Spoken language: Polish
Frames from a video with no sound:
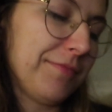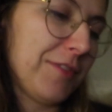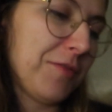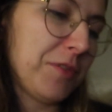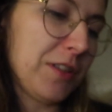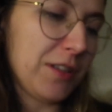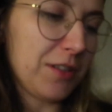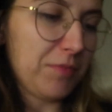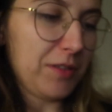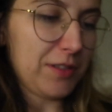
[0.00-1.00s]
no myślę,
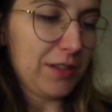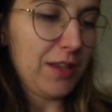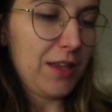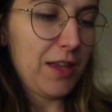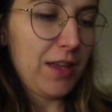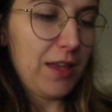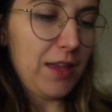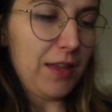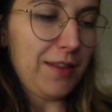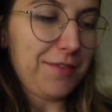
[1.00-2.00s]
że będzie
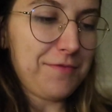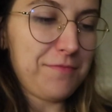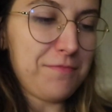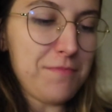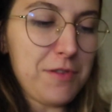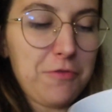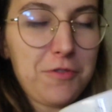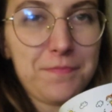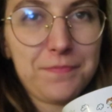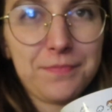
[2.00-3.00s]

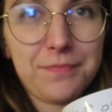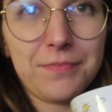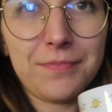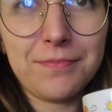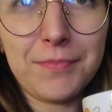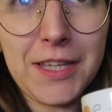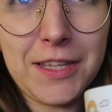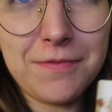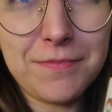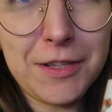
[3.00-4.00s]
miło.
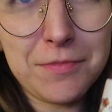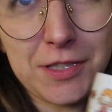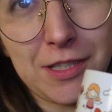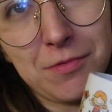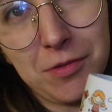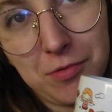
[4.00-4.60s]
Pani, tak myślę, mi